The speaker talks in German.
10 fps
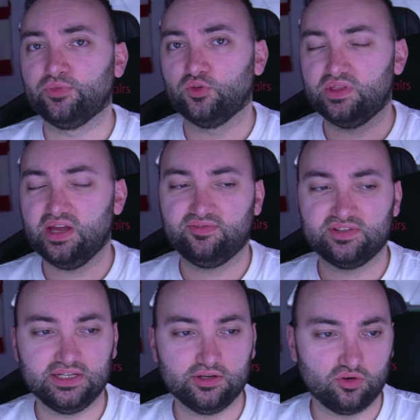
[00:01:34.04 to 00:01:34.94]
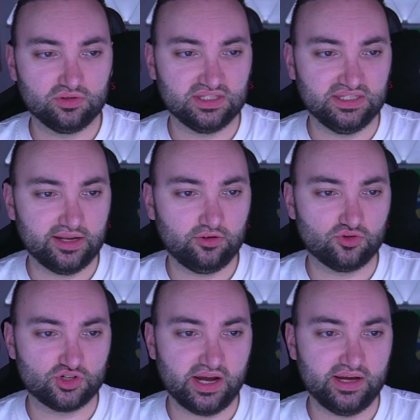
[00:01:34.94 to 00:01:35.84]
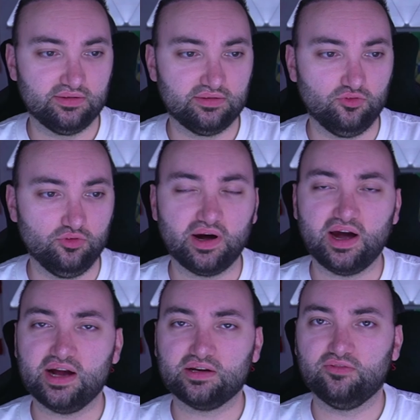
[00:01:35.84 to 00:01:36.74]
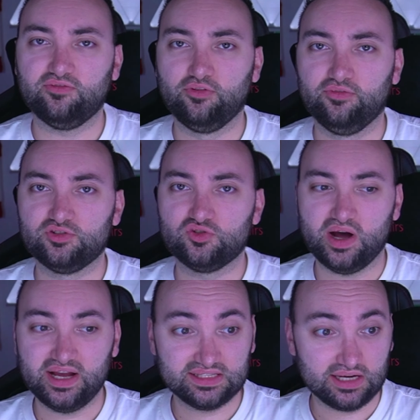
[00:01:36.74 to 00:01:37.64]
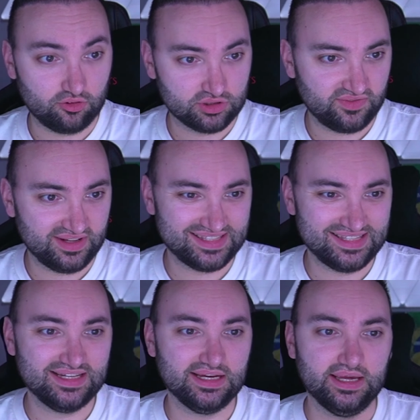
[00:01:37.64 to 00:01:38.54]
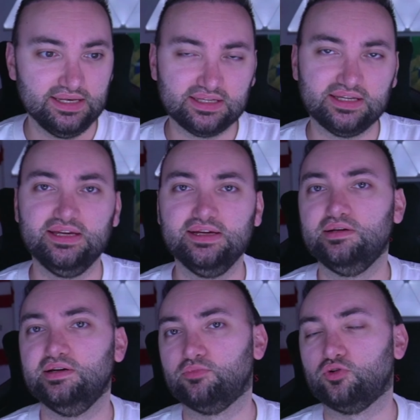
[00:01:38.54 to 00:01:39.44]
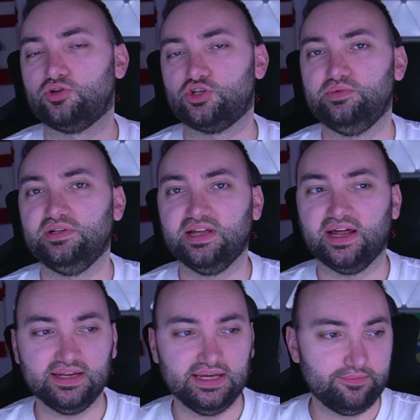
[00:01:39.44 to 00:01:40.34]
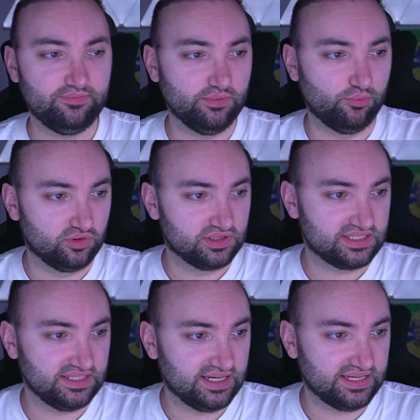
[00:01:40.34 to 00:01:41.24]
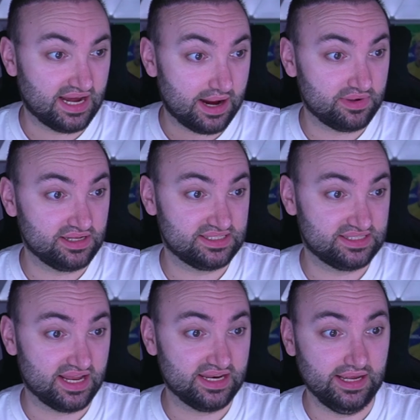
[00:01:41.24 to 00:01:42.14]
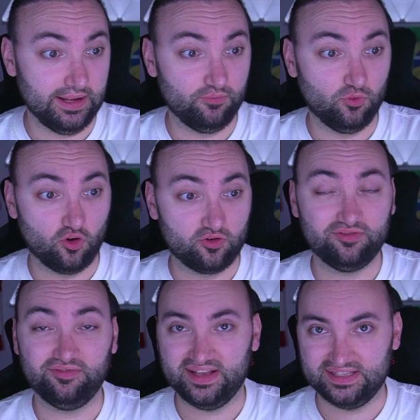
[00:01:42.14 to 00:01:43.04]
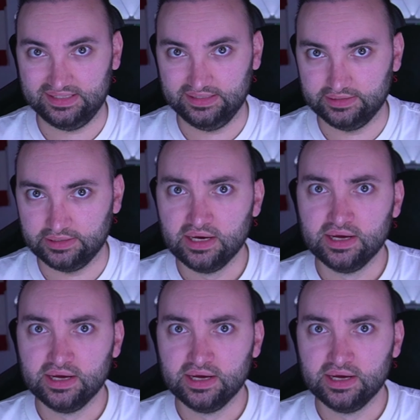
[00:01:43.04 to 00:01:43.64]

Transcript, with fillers: Und der FC konnte dann durch einen überragenden 5 zu 1 Auswärtssieg in Kiel im Rückspiel dann eben die Bundesliga damals dann eben noch festigen.